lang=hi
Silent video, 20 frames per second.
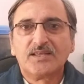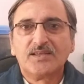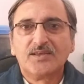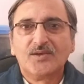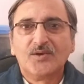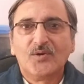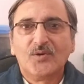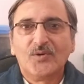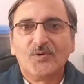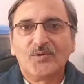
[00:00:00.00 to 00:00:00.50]

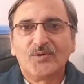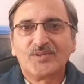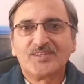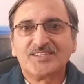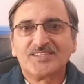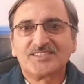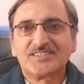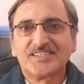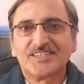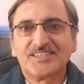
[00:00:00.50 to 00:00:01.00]
ये
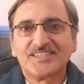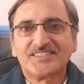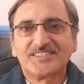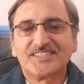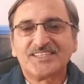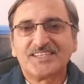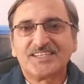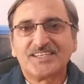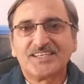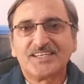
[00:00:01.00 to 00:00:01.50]
तीन
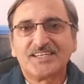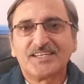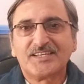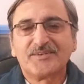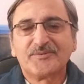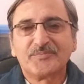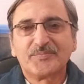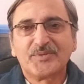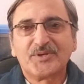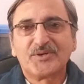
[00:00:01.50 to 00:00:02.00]
आइटम बीस बीस
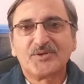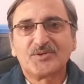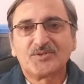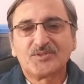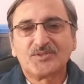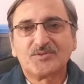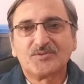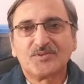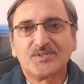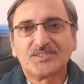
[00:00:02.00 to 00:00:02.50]
ग्राम की
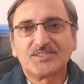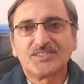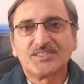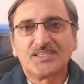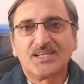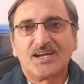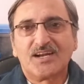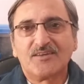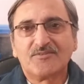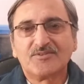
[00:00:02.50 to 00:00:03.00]
होगी
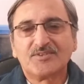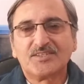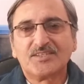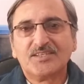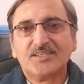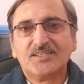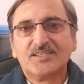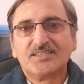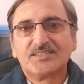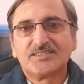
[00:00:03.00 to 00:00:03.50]
सोमल
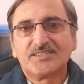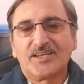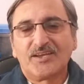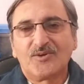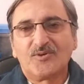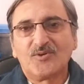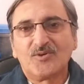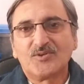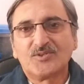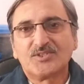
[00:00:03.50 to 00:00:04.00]
खार होगा
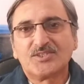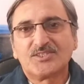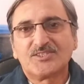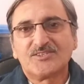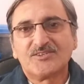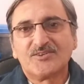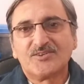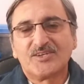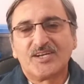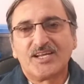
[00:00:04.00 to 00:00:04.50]
दस ग्राम
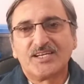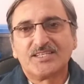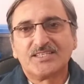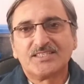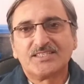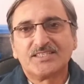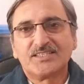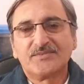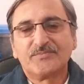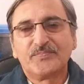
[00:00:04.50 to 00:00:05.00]

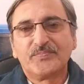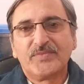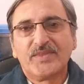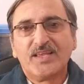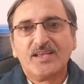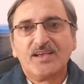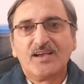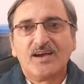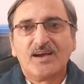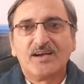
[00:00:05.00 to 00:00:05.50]
सुहागा
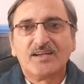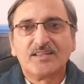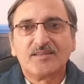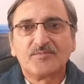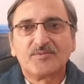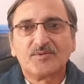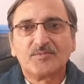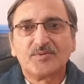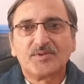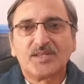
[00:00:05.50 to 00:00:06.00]
होगा दस
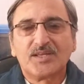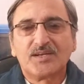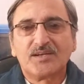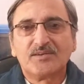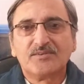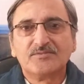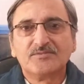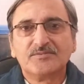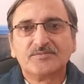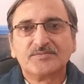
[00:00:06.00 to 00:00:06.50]
ग्राम
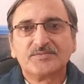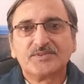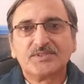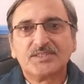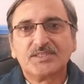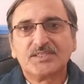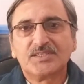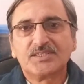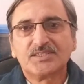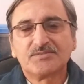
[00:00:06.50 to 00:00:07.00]

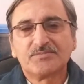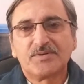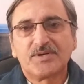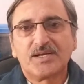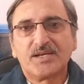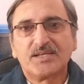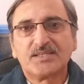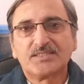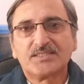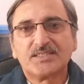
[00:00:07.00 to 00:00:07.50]
मैंसिल
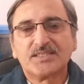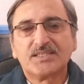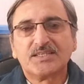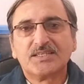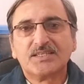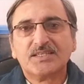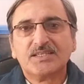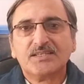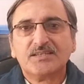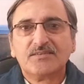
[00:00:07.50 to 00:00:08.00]
आती है वो
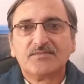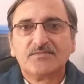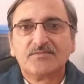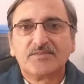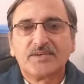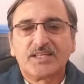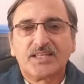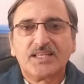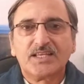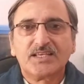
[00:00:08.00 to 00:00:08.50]
लगभग
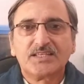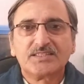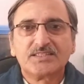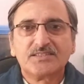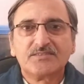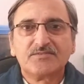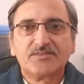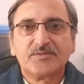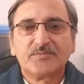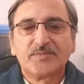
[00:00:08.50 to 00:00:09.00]

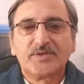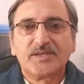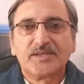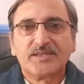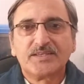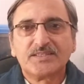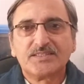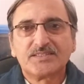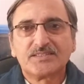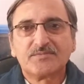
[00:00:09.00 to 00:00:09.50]
आपको साढ़े
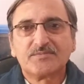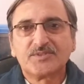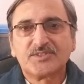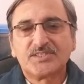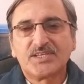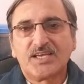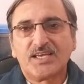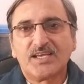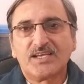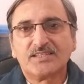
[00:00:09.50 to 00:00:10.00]

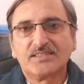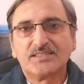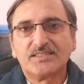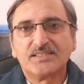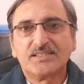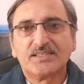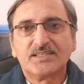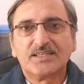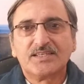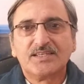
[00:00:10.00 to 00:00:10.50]
तीन
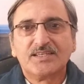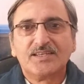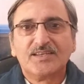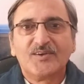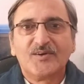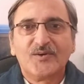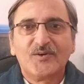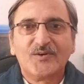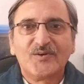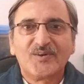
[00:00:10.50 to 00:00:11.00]
ग्राम लेनी
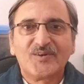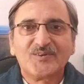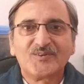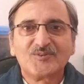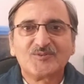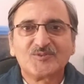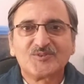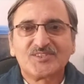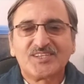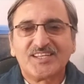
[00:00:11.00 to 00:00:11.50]
होती है
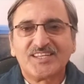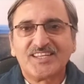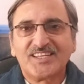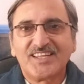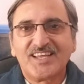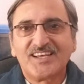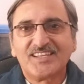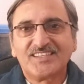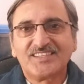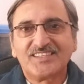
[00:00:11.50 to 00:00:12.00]
इन
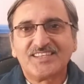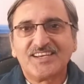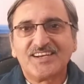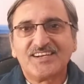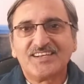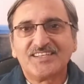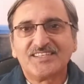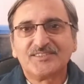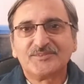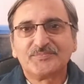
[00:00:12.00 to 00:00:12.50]
सभी को
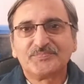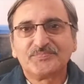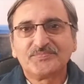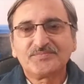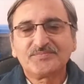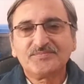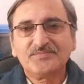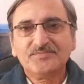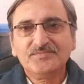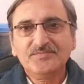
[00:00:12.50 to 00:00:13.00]

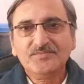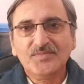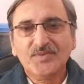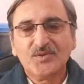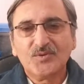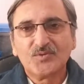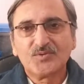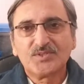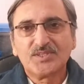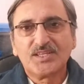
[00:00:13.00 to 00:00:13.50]
कूट पीस
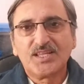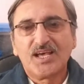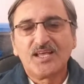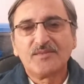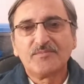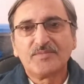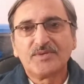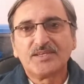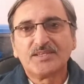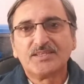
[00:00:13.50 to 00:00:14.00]
कर
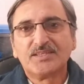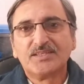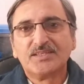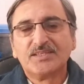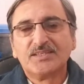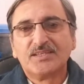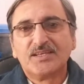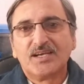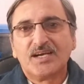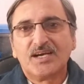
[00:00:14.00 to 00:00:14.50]
चूर्ण बना
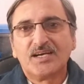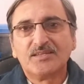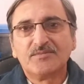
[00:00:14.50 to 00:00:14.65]
लें